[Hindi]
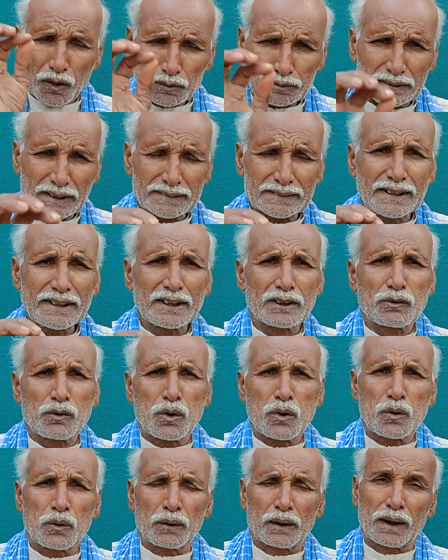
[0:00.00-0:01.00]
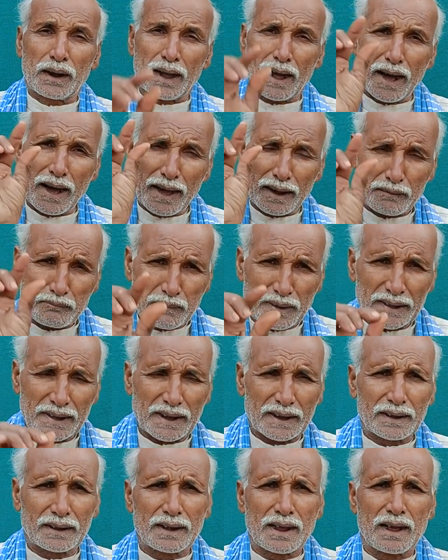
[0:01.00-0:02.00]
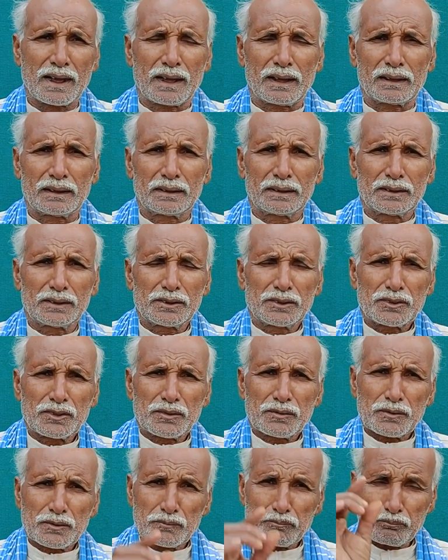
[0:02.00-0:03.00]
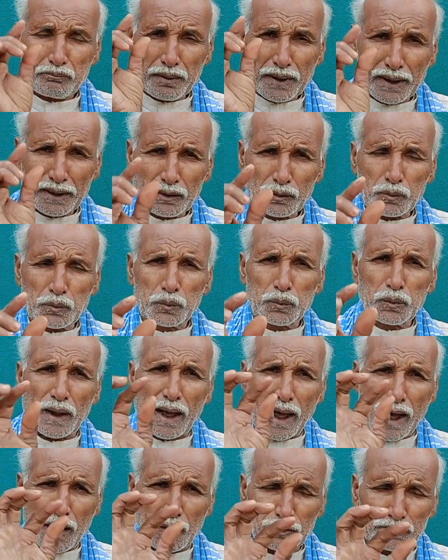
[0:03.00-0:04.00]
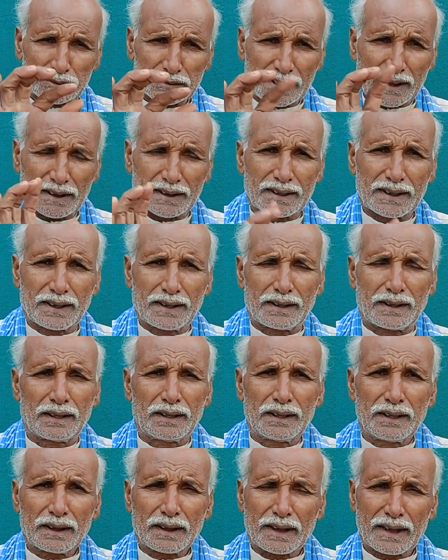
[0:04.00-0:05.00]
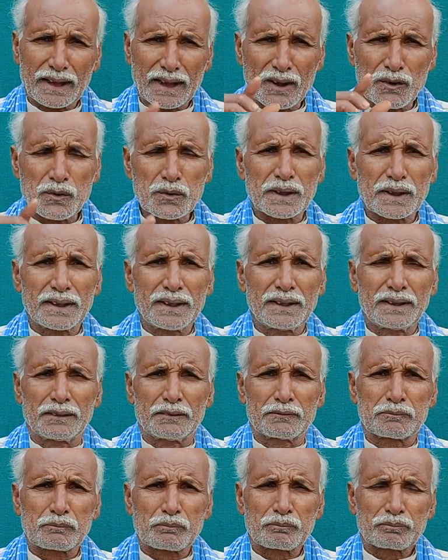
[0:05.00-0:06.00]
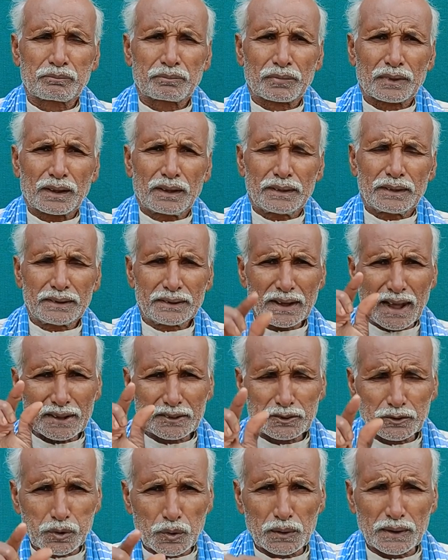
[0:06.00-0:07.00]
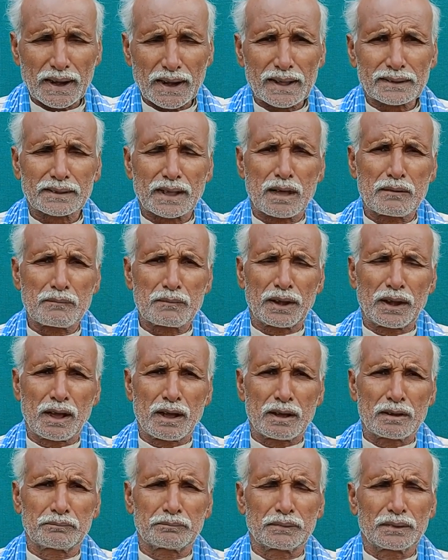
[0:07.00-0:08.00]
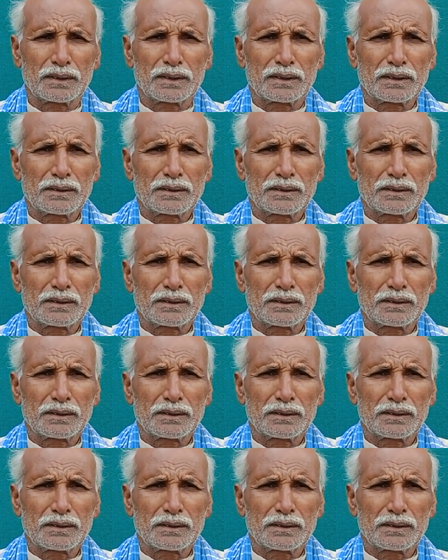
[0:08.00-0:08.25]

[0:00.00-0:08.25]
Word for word: औषधि को घर में रखना बिल्कुल आवश्यक है क्योंकि यह छोटा सा मलहम